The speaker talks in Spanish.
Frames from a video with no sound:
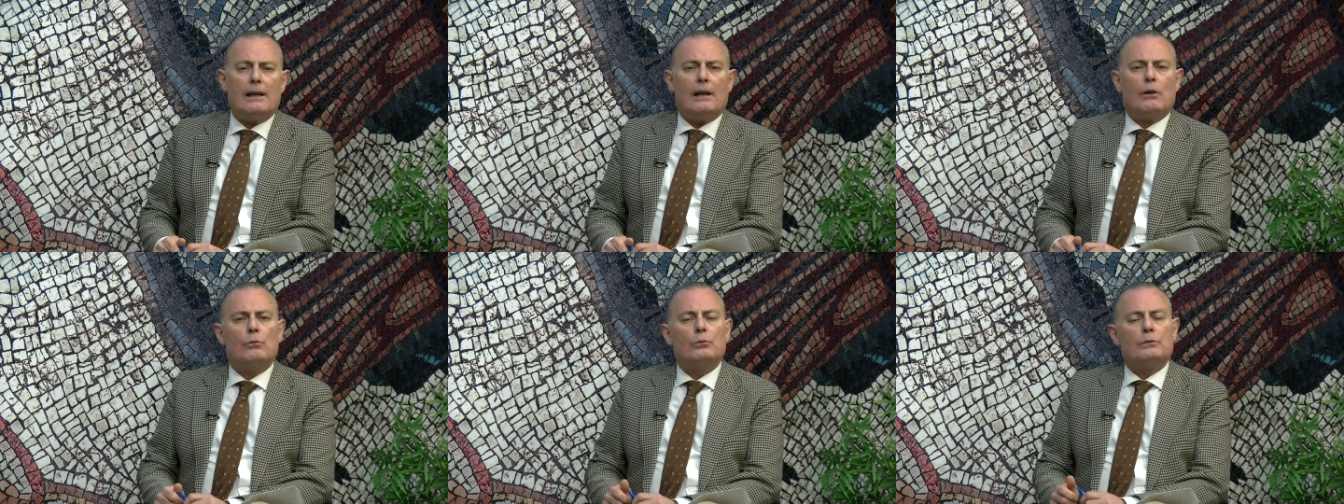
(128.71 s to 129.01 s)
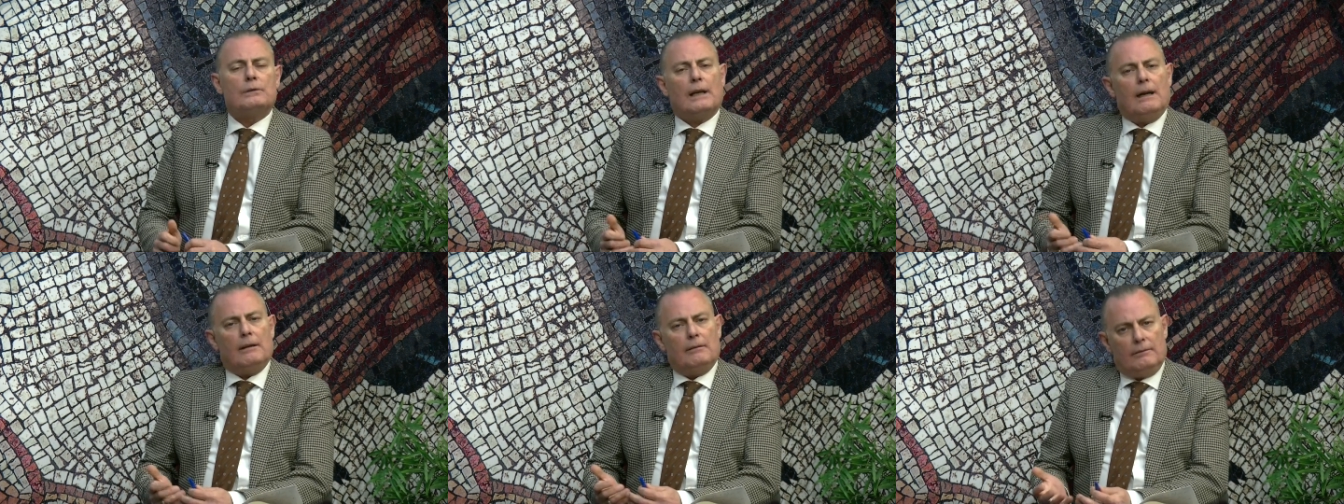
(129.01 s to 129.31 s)
la
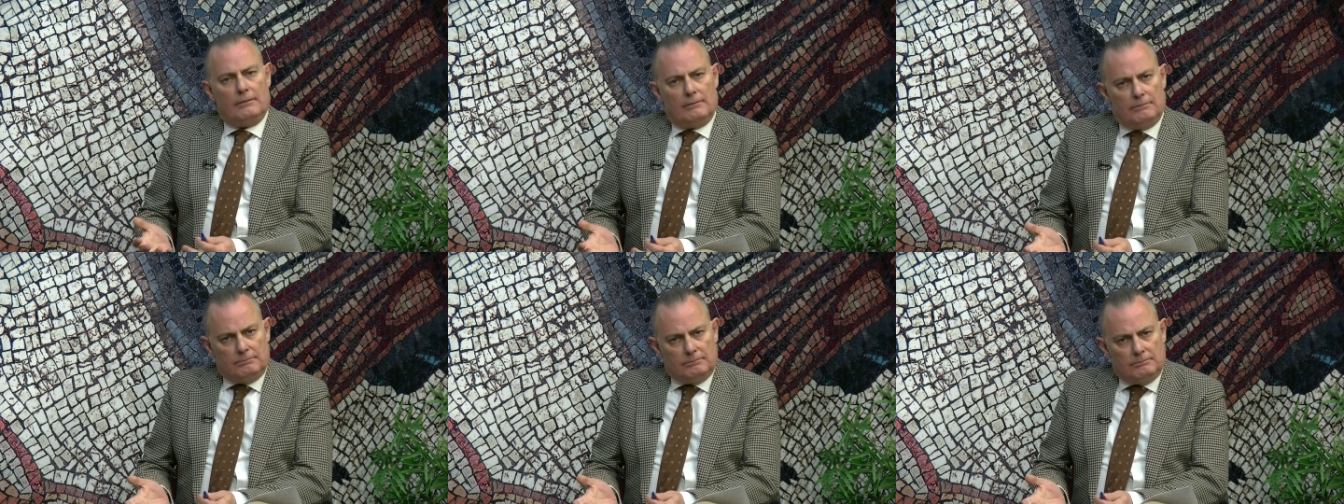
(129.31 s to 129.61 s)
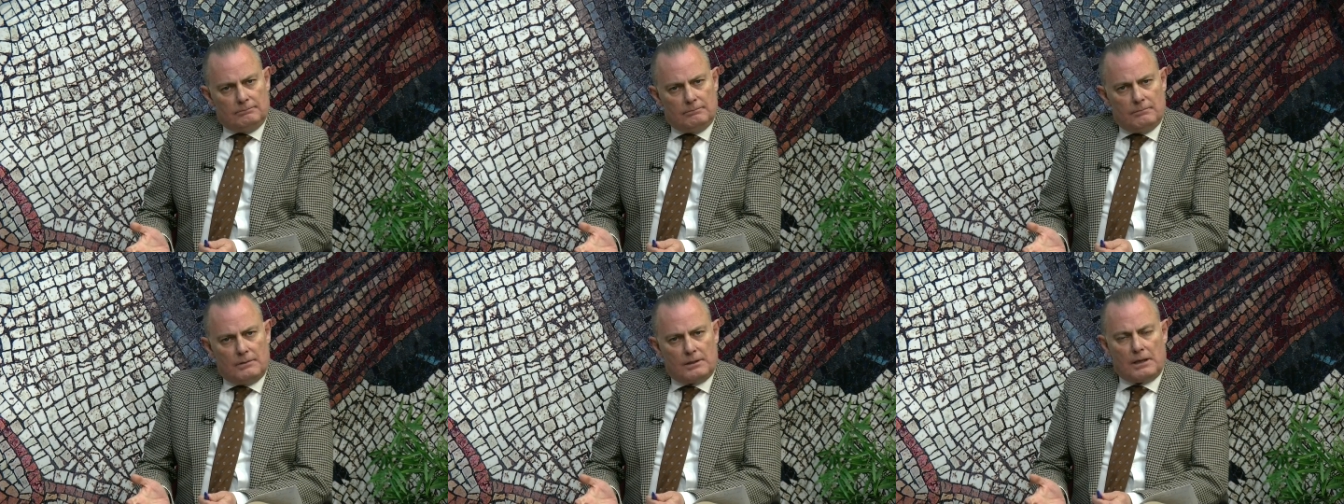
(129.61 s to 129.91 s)
Junta
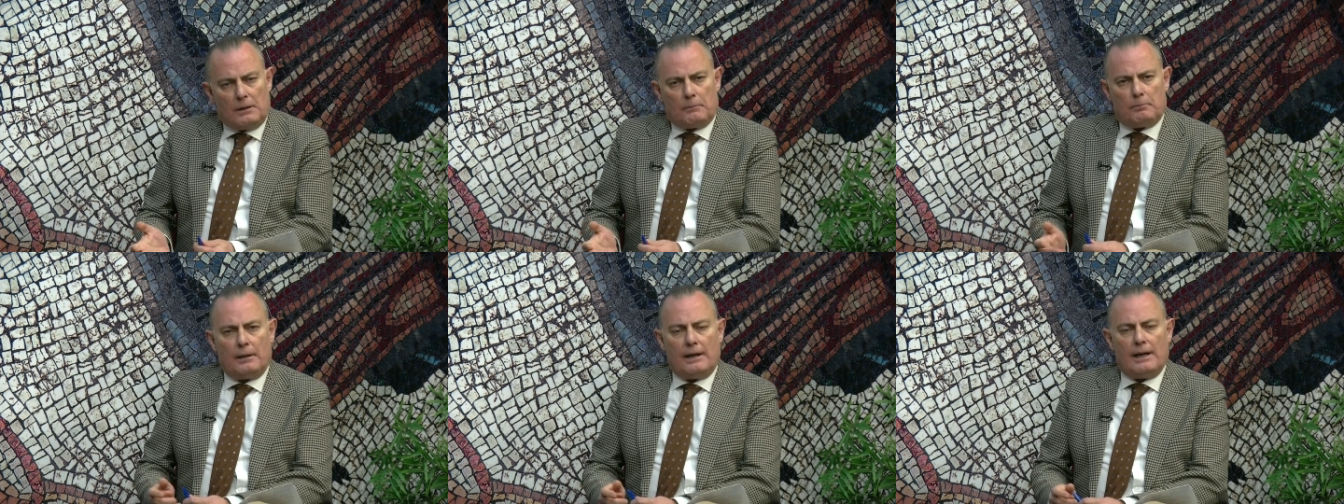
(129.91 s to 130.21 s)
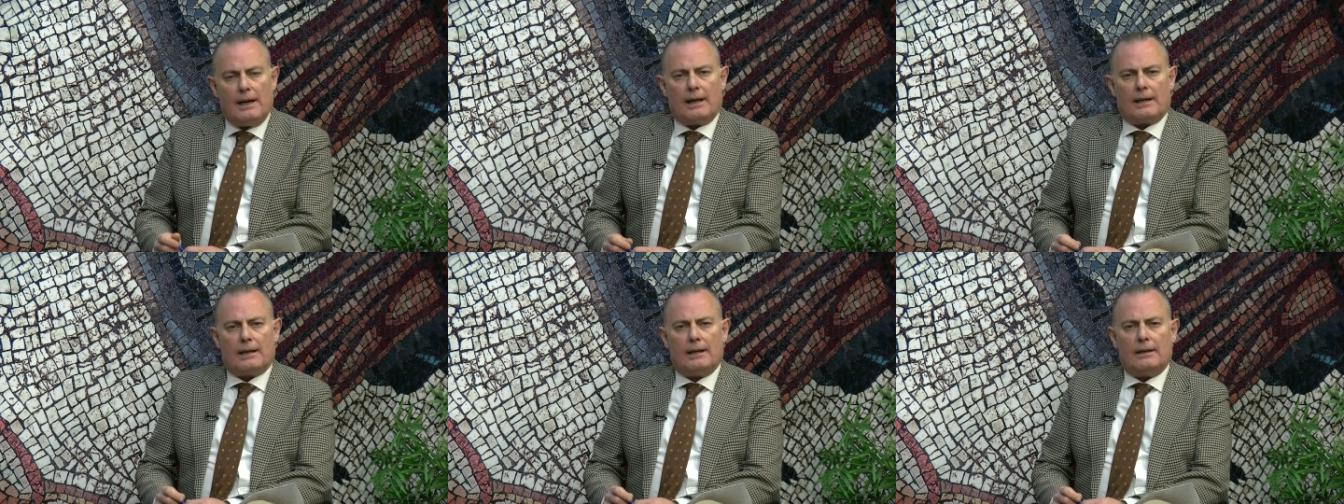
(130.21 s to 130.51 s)
mm, se
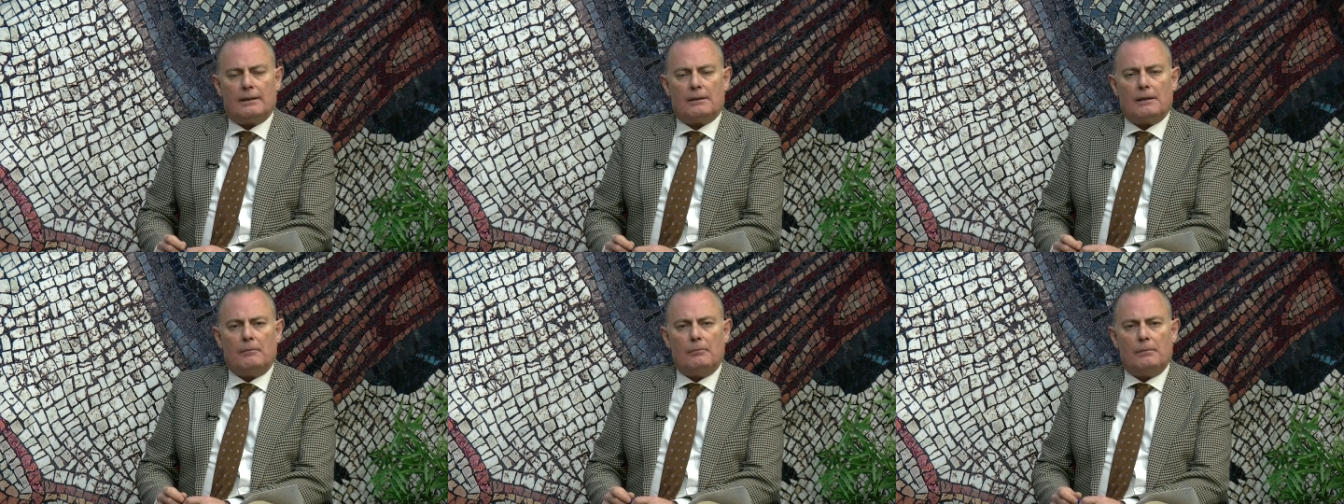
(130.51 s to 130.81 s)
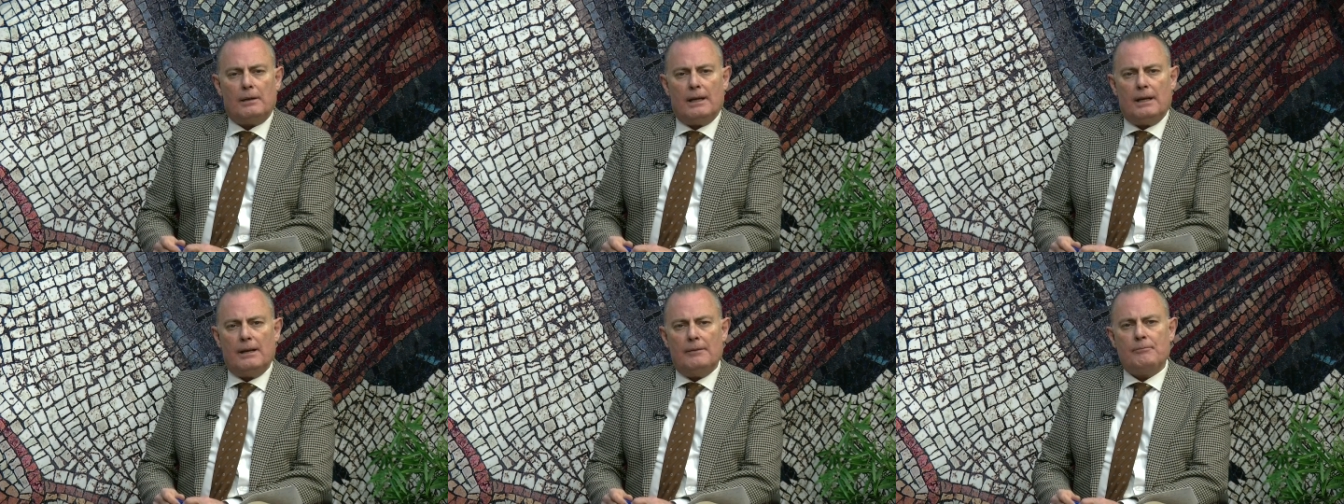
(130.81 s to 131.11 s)
espera que
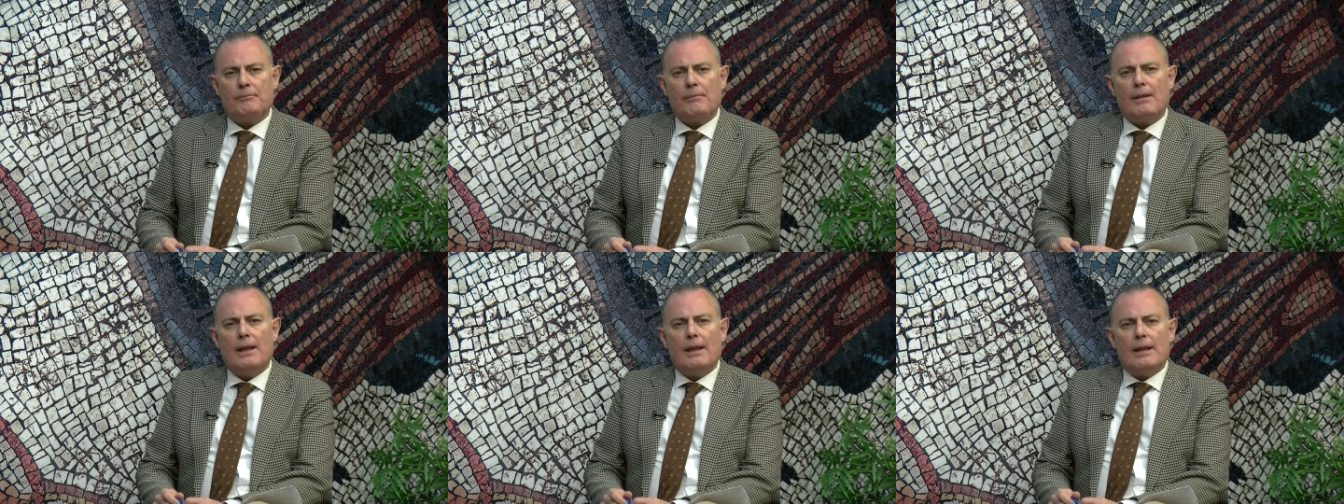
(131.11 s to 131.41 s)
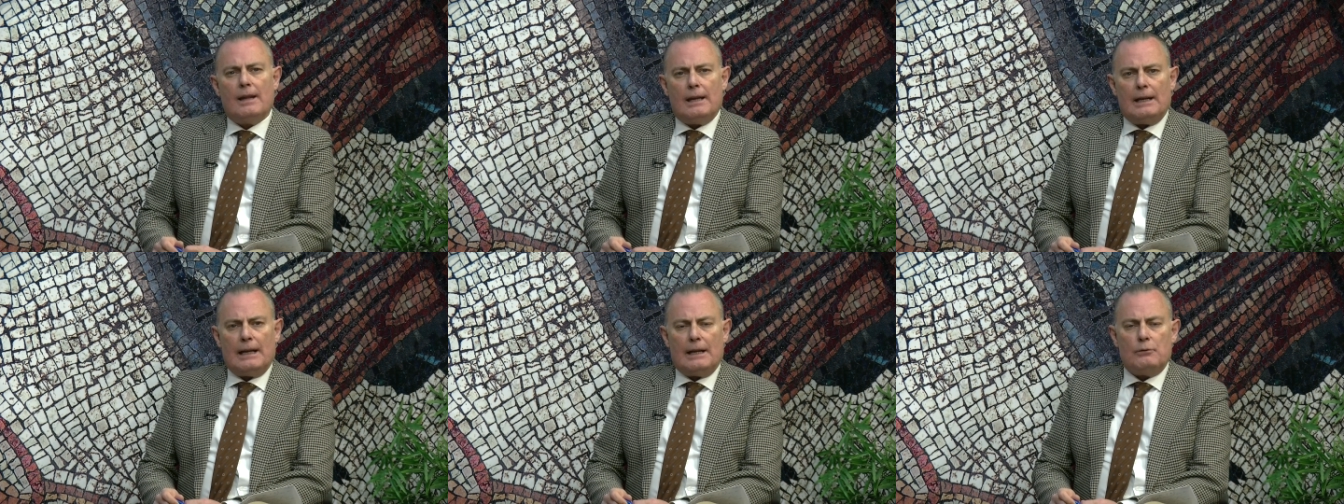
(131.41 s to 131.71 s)
también,
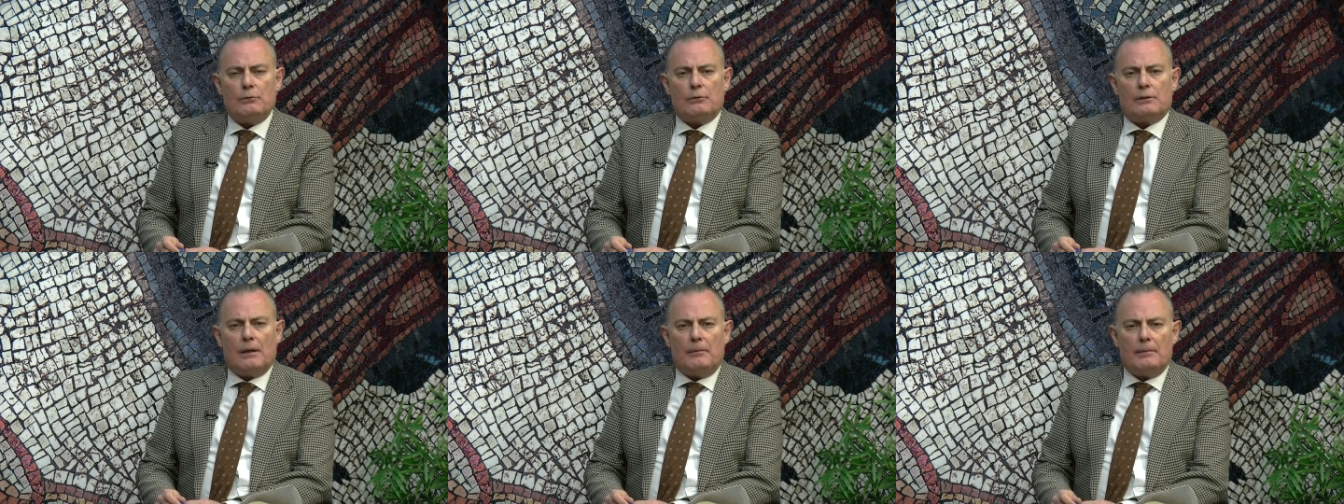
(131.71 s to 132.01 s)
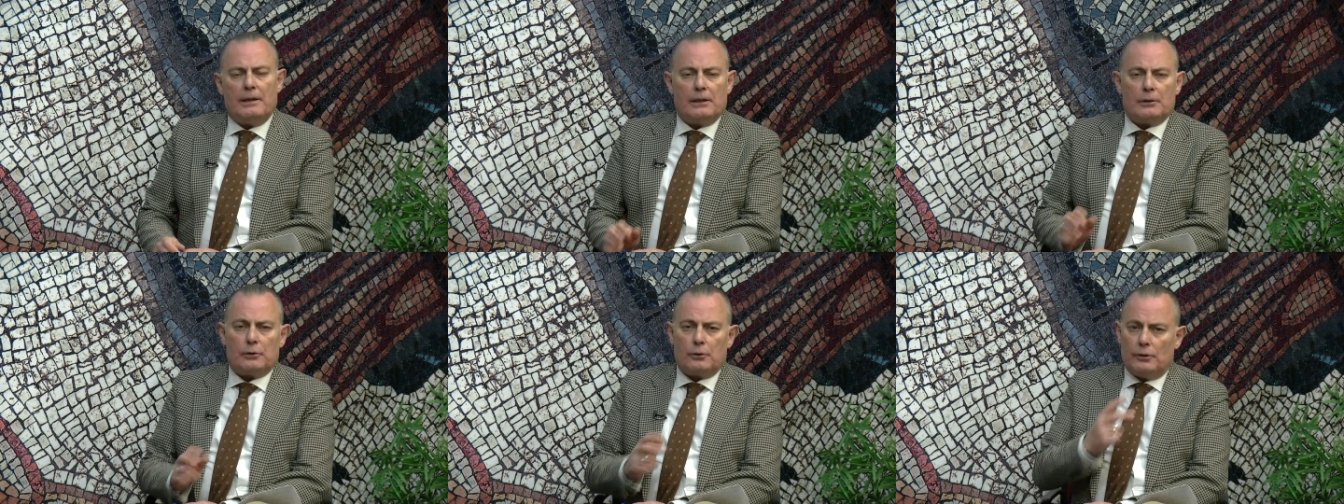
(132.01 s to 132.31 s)
el
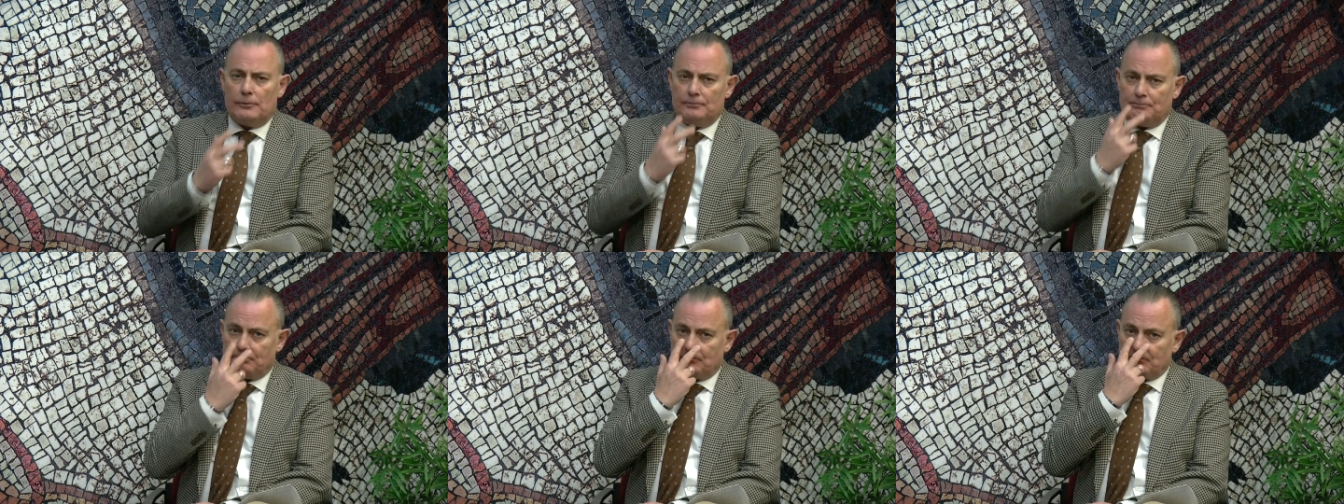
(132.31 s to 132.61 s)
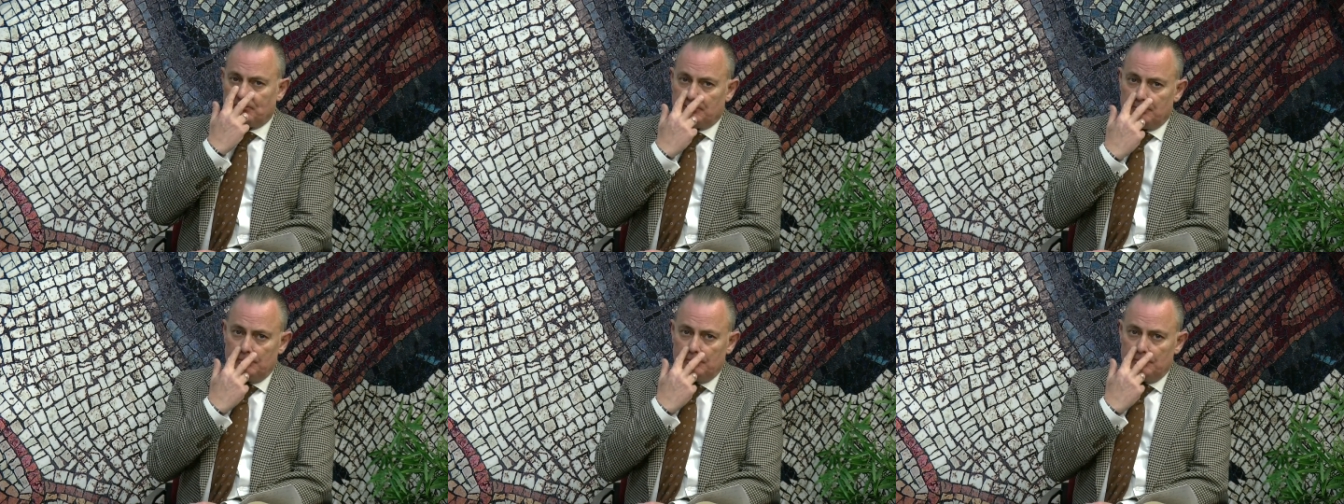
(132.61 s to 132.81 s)
Ayuntamiento